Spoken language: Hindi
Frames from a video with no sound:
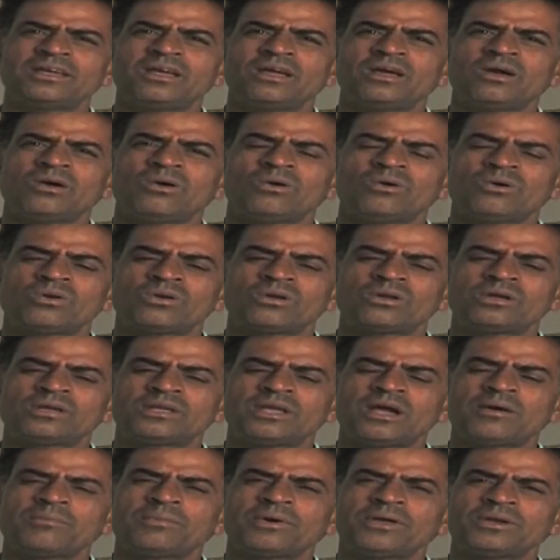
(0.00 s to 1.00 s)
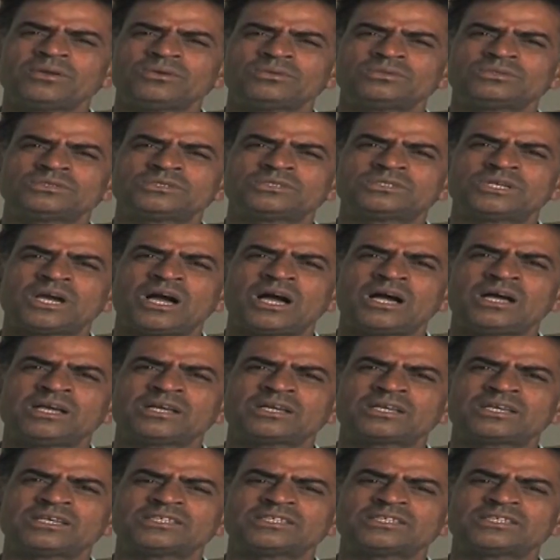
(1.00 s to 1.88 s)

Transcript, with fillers: हैं और व्यापारी जहाँ